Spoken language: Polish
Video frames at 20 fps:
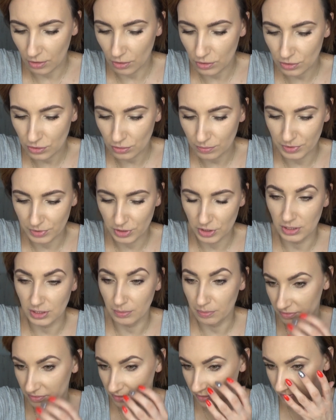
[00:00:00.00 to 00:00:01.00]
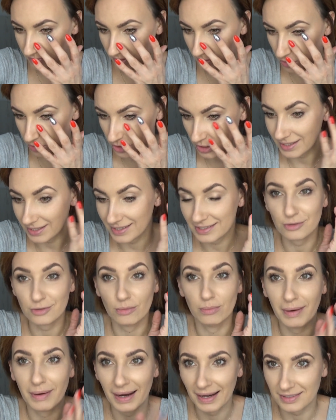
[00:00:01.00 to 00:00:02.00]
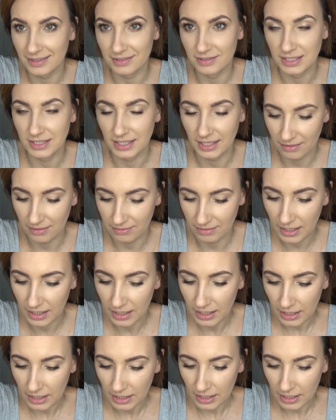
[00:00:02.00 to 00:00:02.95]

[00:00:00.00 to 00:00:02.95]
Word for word: Osobiście powiem Wam, że jest to bardzo ciekawe